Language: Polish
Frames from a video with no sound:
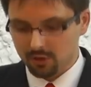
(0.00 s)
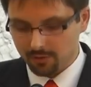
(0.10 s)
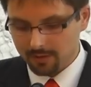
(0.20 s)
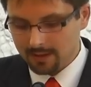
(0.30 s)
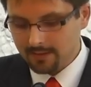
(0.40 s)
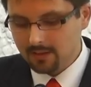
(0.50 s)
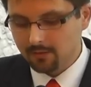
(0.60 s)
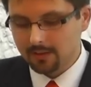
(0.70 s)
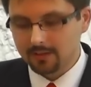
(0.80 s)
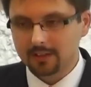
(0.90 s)
19
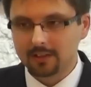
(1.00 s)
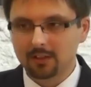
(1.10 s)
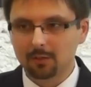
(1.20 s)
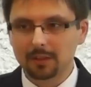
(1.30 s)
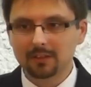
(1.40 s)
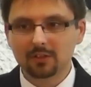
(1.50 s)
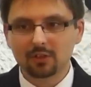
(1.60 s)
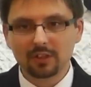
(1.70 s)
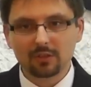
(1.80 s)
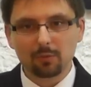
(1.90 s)
werset natomiast,
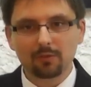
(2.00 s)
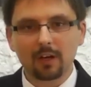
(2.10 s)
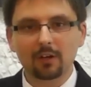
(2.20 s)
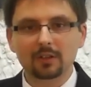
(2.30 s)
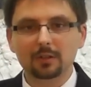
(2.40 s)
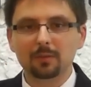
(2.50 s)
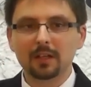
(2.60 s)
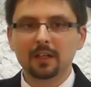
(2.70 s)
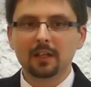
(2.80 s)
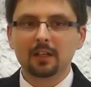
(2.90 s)
gdzie jest mowa o tym,
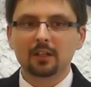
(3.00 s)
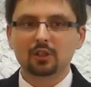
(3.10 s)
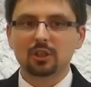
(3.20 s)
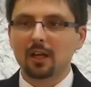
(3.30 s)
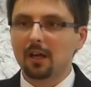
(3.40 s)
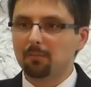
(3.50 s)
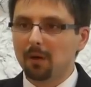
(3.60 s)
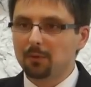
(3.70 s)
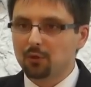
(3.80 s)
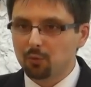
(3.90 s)
że
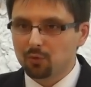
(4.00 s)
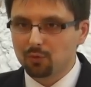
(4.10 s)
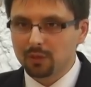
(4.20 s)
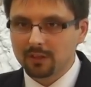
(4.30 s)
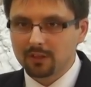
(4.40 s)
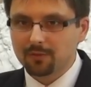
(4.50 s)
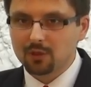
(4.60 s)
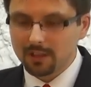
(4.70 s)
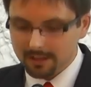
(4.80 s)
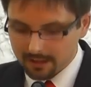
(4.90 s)
ma być usunięty
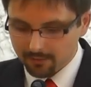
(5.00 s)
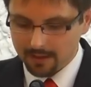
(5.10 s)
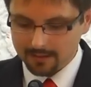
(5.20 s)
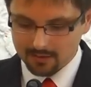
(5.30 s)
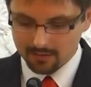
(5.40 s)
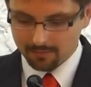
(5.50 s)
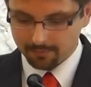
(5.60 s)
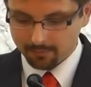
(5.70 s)
wszelki kwas,